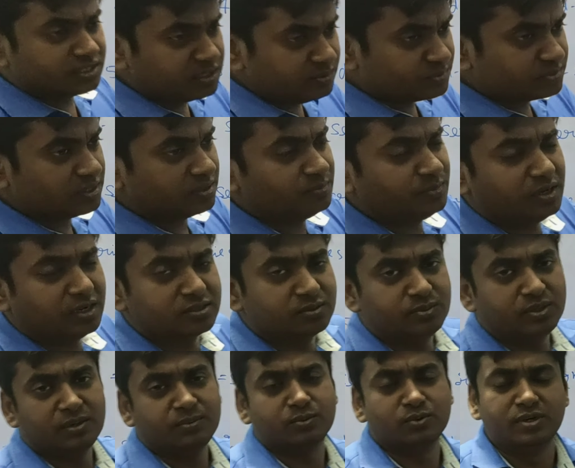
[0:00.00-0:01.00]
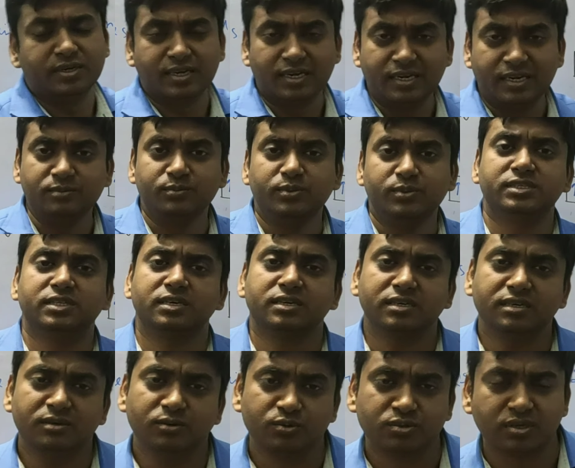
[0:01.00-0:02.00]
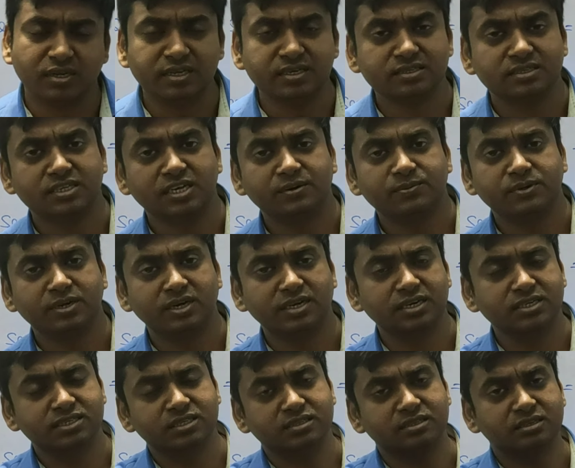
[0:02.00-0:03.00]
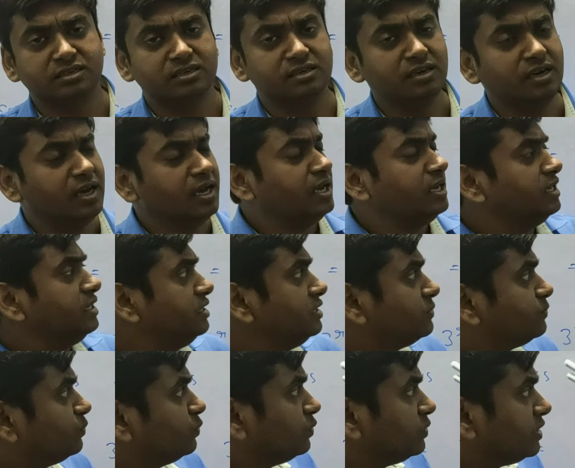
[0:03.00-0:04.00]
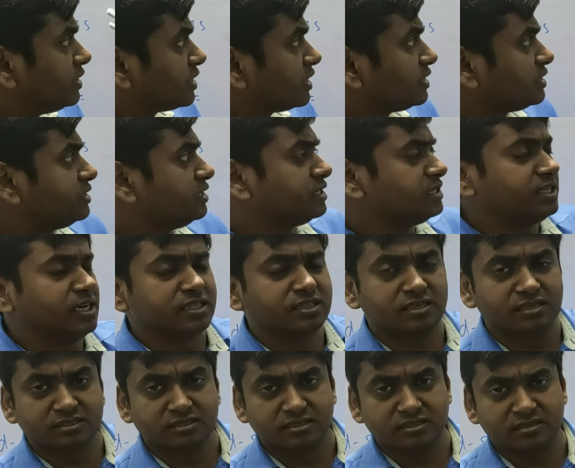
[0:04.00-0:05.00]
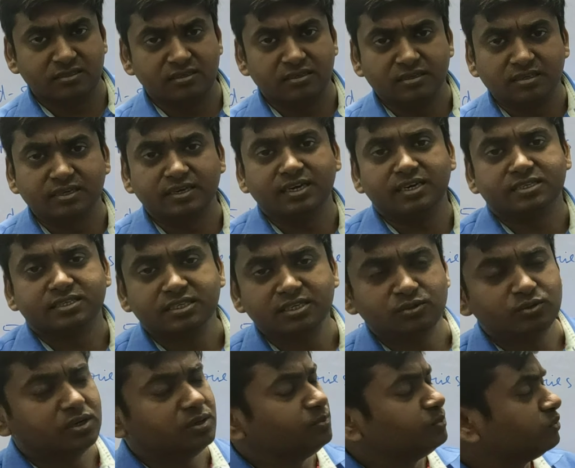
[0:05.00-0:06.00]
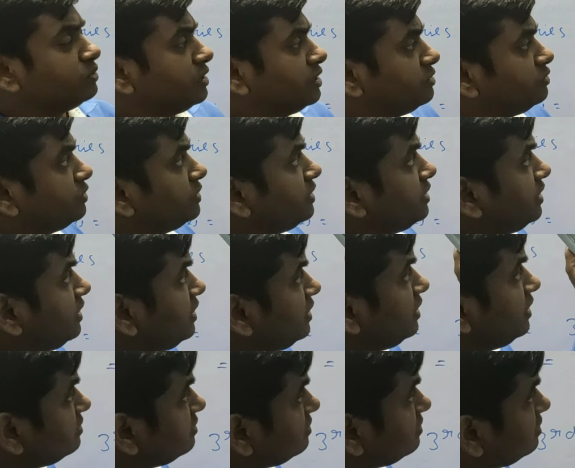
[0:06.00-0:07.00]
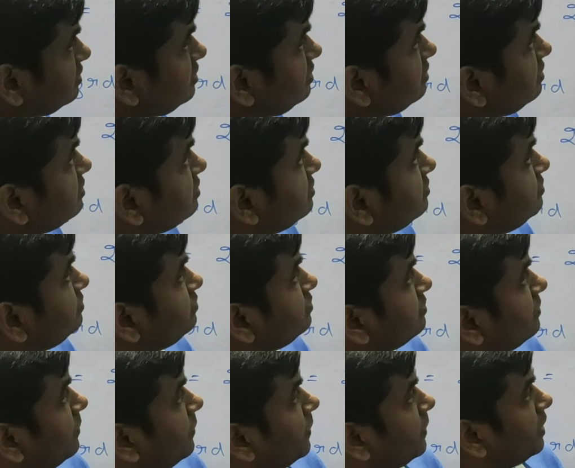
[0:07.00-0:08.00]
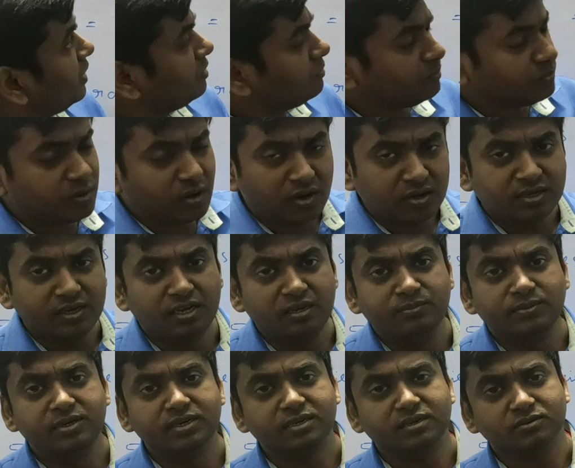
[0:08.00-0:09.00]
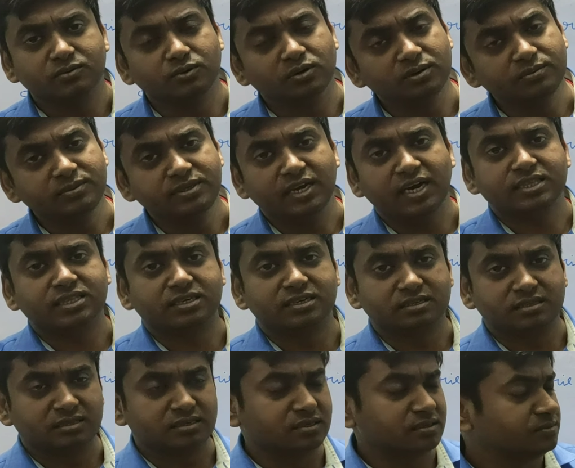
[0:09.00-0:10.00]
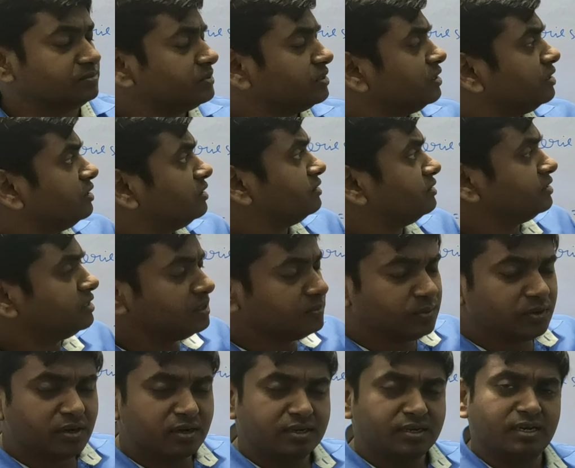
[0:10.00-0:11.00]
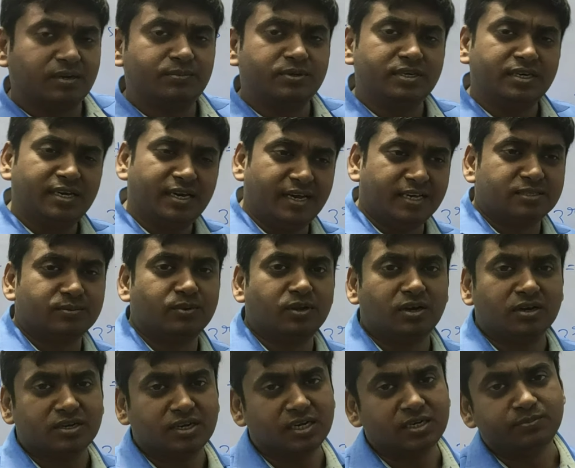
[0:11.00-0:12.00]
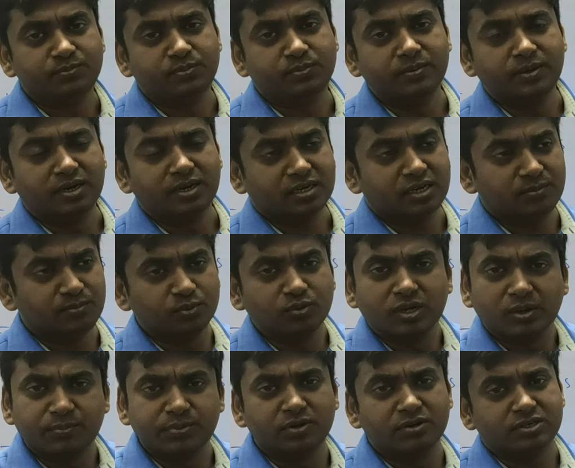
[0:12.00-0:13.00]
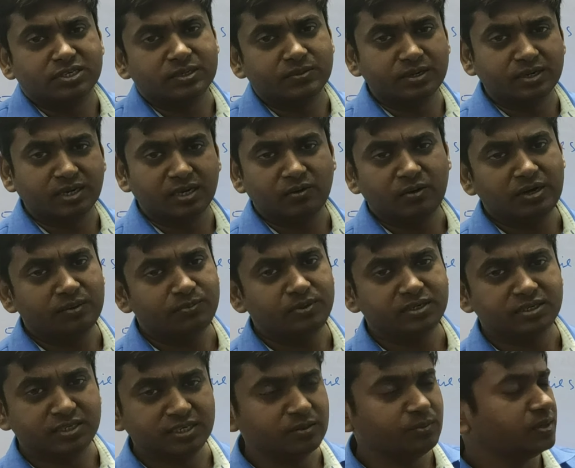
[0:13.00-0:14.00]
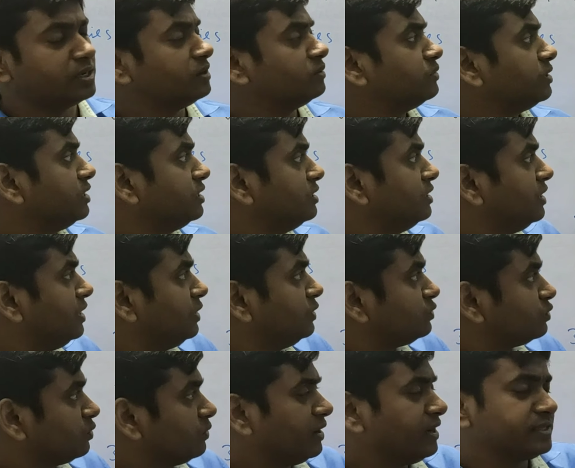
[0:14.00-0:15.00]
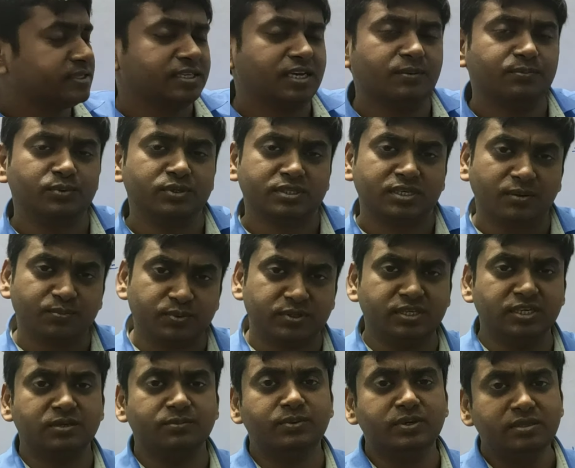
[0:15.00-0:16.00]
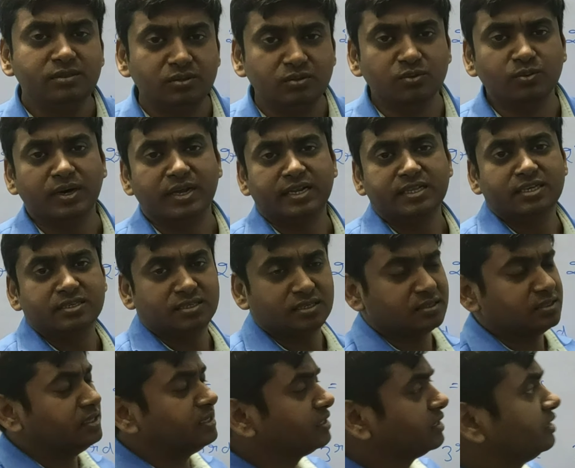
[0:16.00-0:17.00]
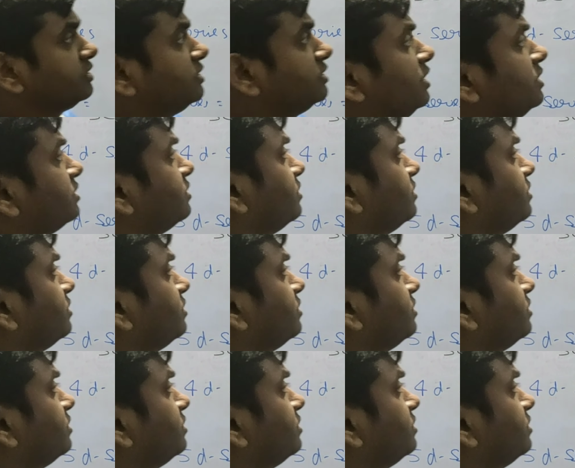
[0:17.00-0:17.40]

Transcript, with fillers: डिस्क्रिप्शन बॉक्स में आपको एक लिंक भेज देंगे उस लिंक से आप क्या कर सकते हैं इस पूरे का ट्रिक याद कर सकते हैं कि कैसे जो है पूरा जो है डी ब्लॉक एलिमेंट को हम याद करते हैं डी ब्लॉक का भी है एस ब्लॉक का है पी ब्लॉक का है पूरा प्रयोग टेबल का वहाँ पे ट्रिक बना हुआ है तो वहाँ से आप इसका ट्रिक भी दोबारा देख सकते हैं कैसे